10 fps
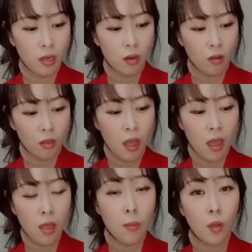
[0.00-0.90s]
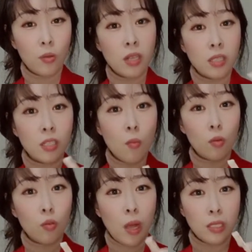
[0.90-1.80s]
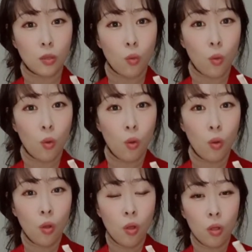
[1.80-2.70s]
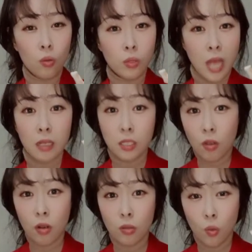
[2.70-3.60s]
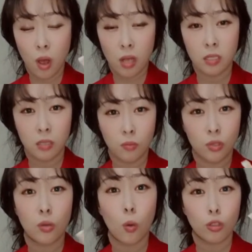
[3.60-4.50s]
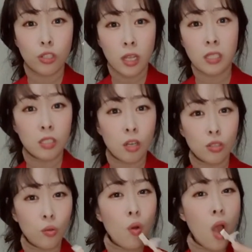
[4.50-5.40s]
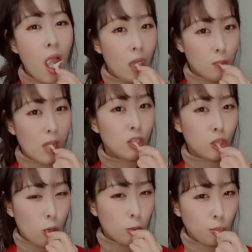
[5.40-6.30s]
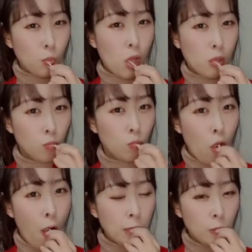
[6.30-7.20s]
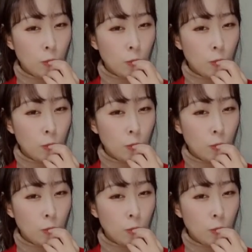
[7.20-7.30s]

이렇게 마요네즈 찍어 먹어도 맛있고 또 자극적인 걸 좋아하시는 분들은 고추장에 찍어 드셔도 맛있죠. 음.